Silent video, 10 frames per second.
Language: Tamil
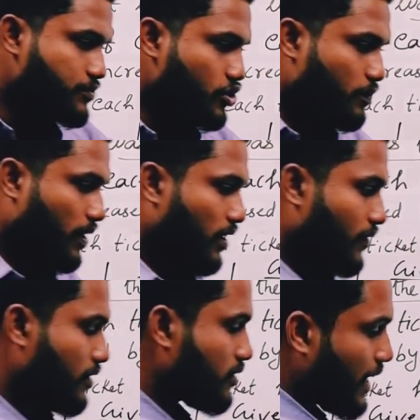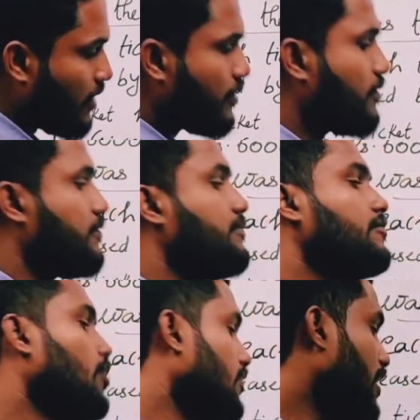சப்ஸ்டியூட் பண்ண
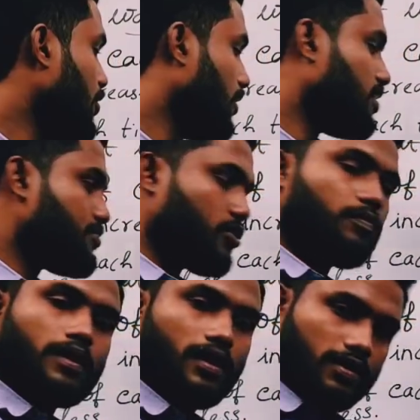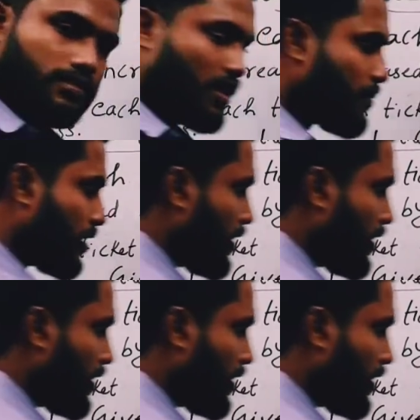என்னோட வேல்யூ இதை சப்ஸ்டியூட் பண்ணால் திருப்பி